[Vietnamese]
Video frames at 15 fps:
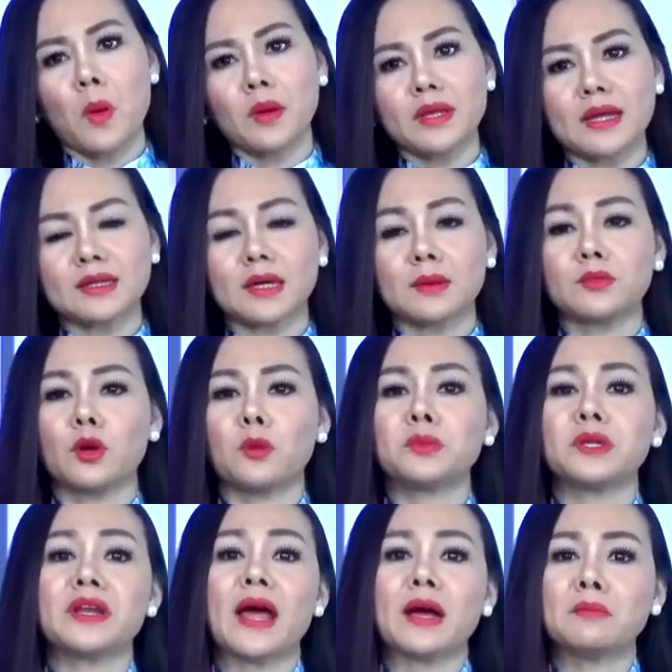quốc gia tham nhũng
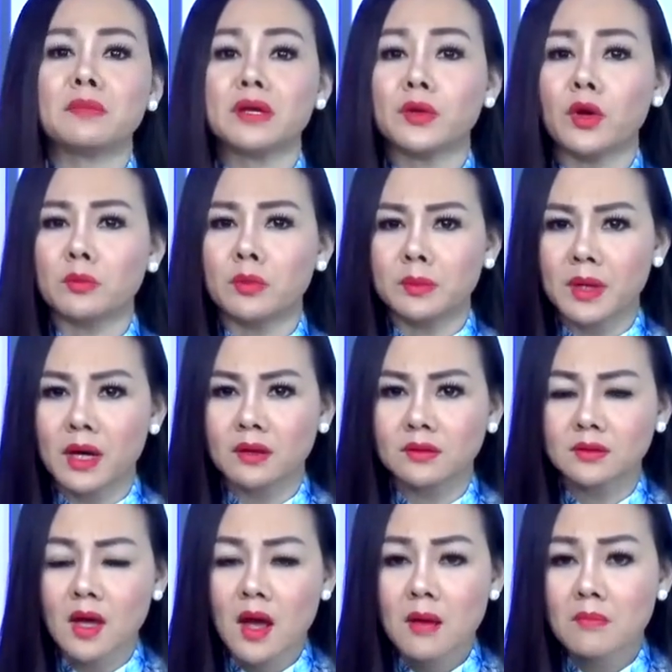thì đáng bị dội bơm hơn,
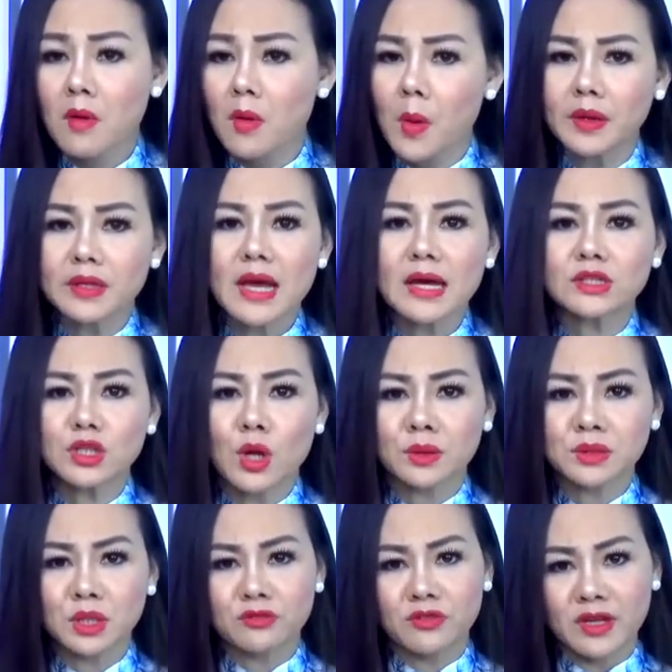một quốc gia chọn
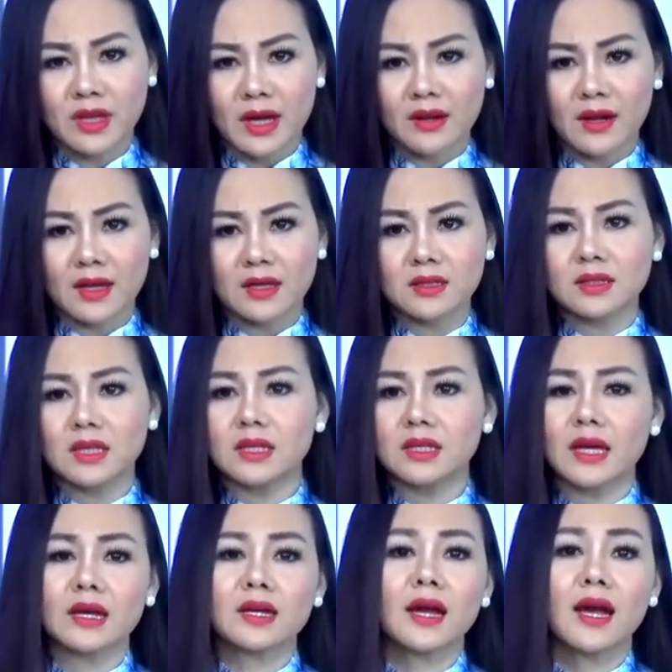chơi với kẻ này thì
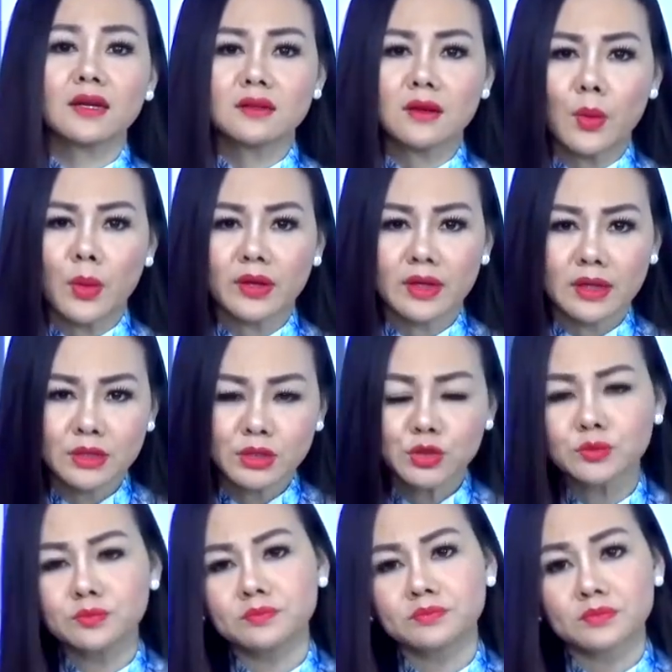kẻ khác được quyền nã
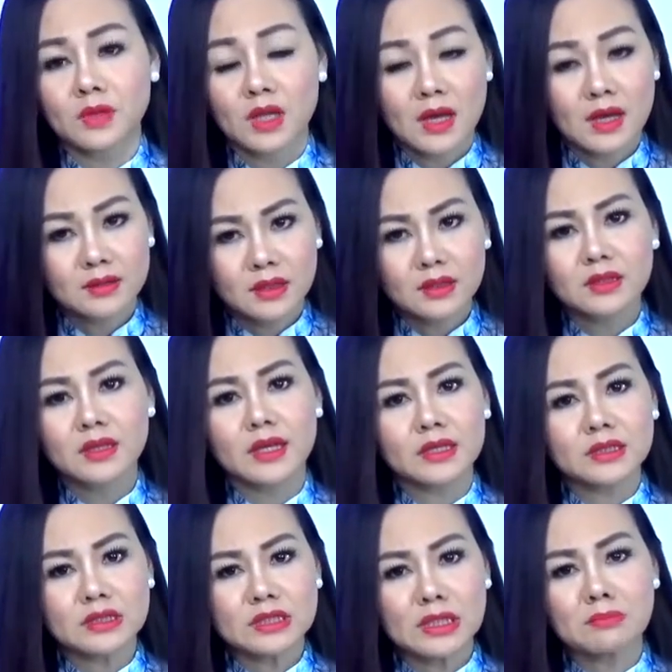súng. Tất
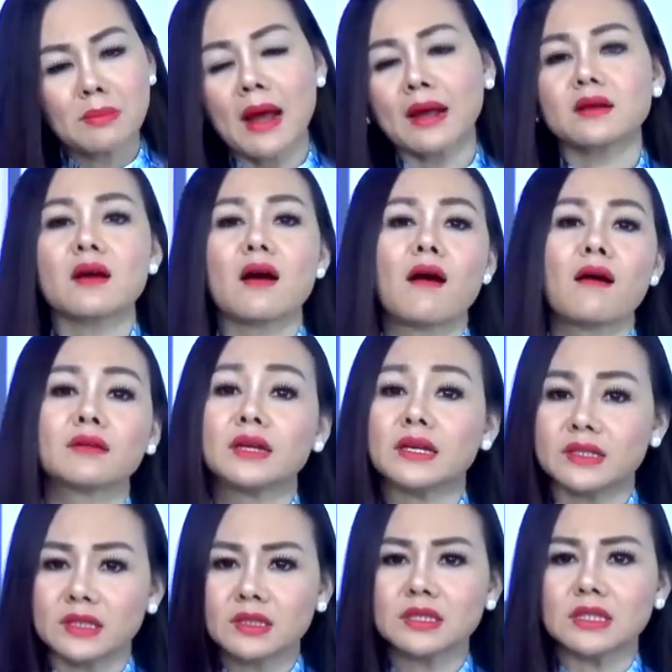nhiên, trên bàn cờ địa
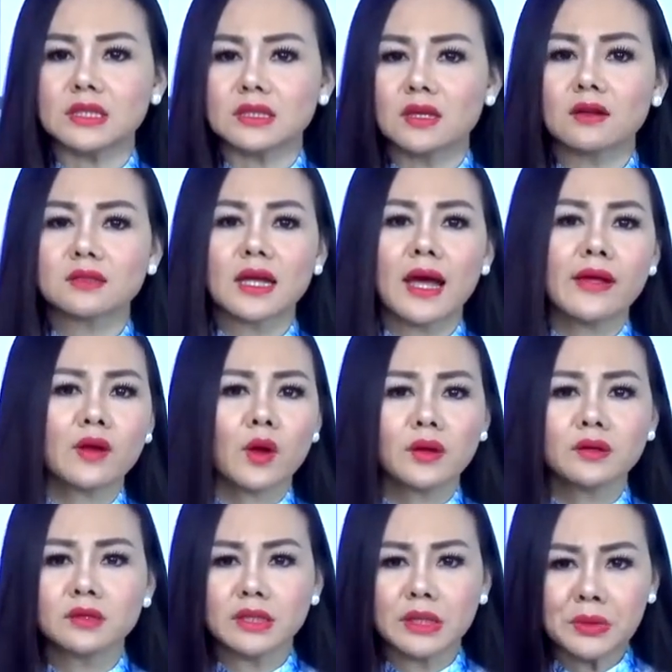chính trị, thực tế có
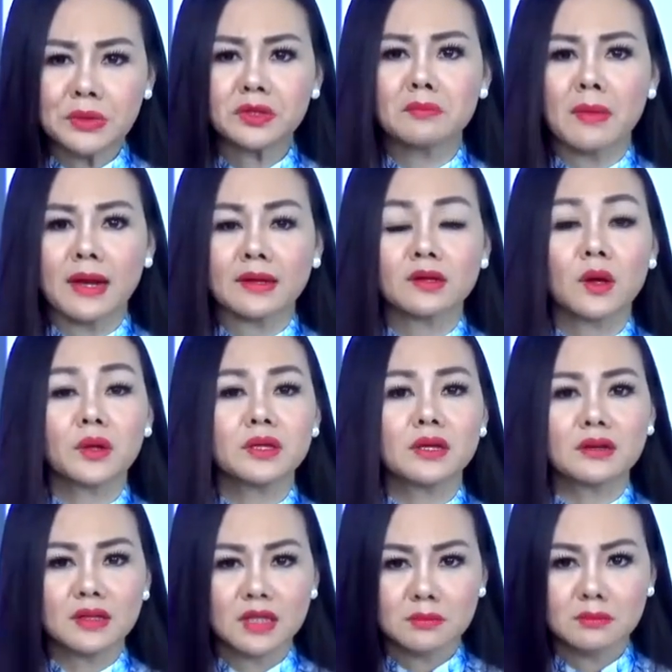nước yếu nước mạnh, có
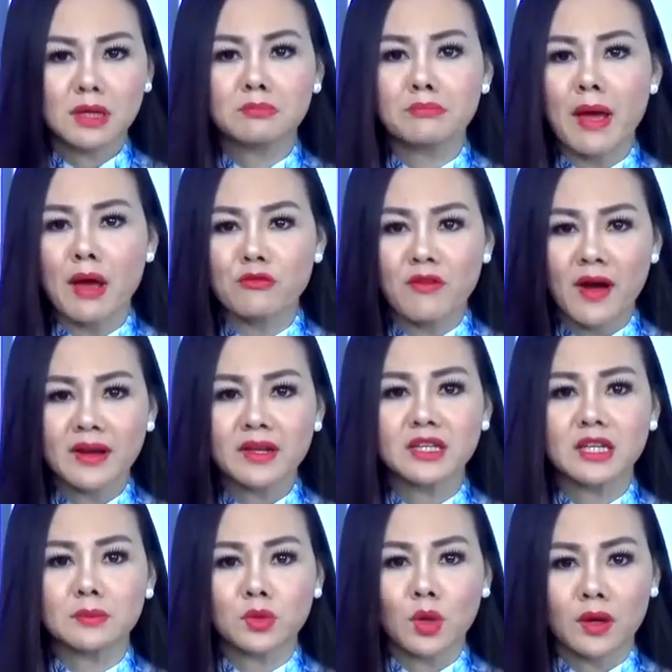những liên minh bè phái để
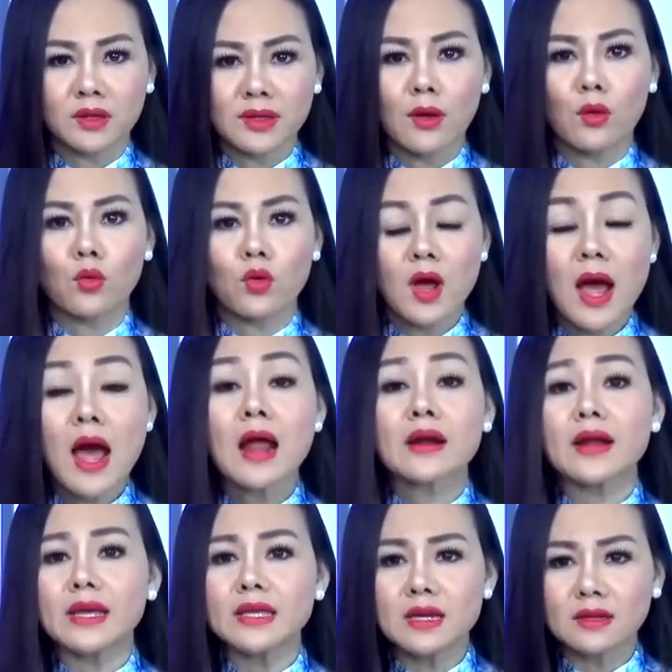kiềm tỏa nhau,
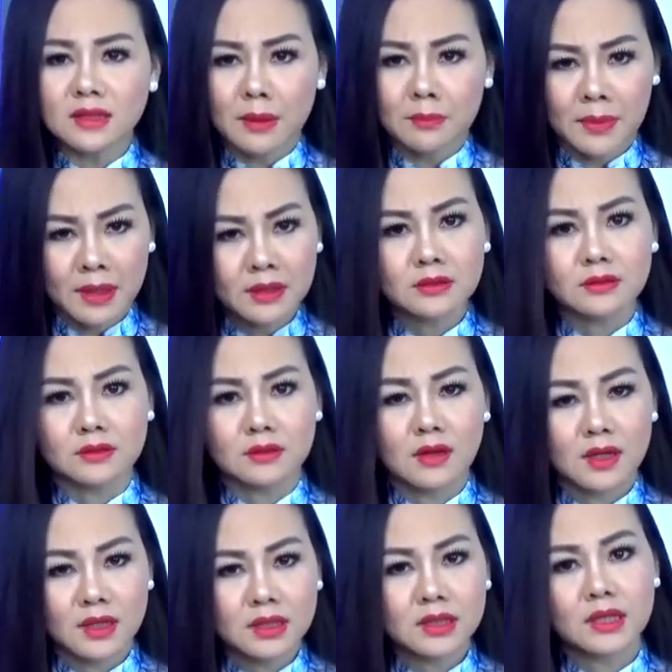để giữ tầm ảnh hưởng,
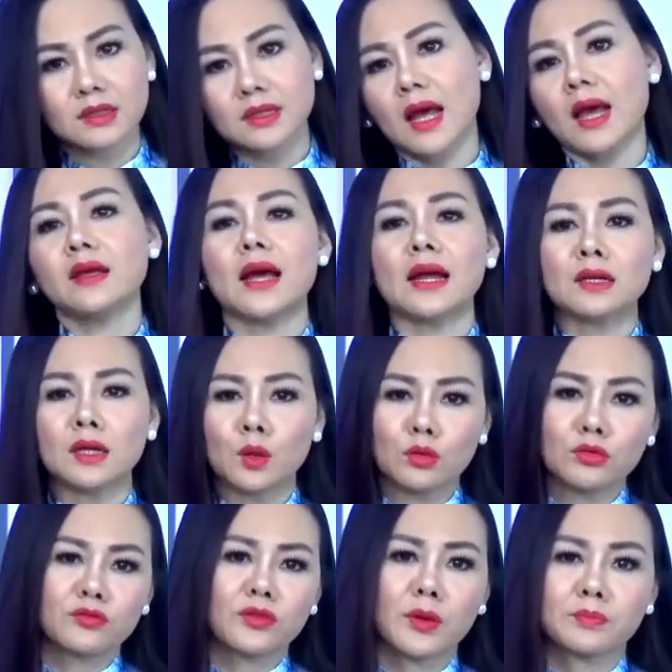lợi ích kinh tế, an ninh
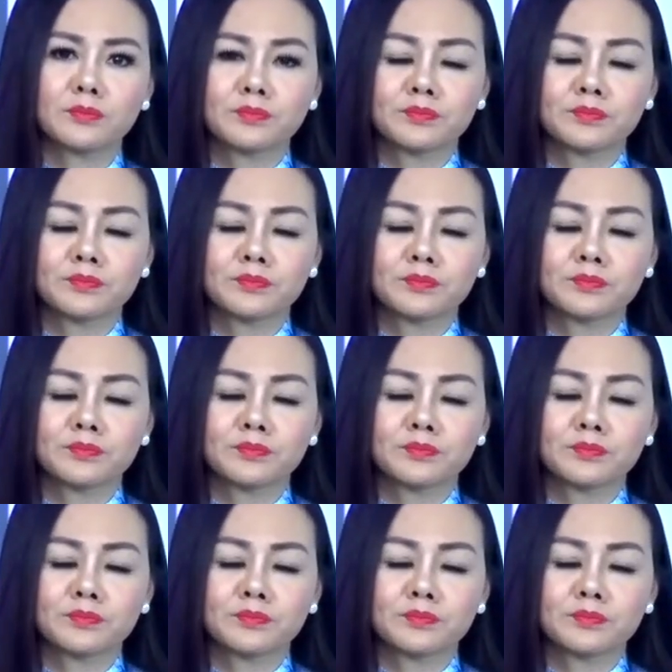quốc phòng.